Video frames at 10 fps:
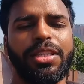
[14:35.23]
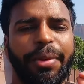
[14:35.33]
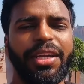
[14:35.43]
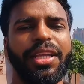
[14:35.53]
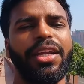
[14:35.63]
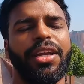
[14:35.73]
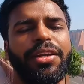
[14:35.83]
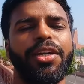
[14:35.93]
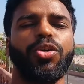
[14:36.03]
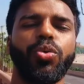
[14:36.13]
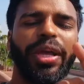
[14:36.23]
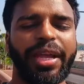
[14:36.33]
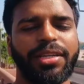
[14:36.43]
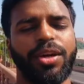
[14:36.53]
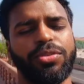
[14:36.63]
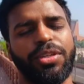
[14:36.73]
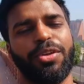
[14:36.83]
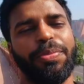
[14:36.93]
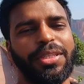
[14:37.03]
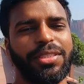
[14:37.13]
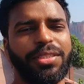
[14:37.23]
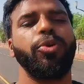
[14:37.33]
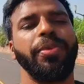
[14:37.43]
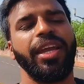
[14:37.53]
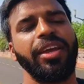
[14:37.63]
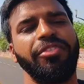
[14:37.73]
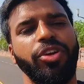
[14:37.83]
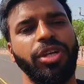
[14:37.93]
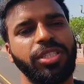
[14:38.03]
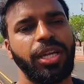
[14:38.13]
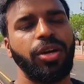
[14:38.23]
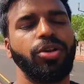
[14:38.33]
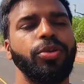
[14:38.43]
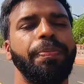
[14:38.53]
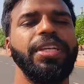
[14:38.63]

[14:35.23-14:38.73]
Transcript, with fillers: सेवेंटी एट हंड्रेड टू एट थाउजेंड रुपीज़ अगर आपको मेरा ये वीडियो अच्छा लगा हो तो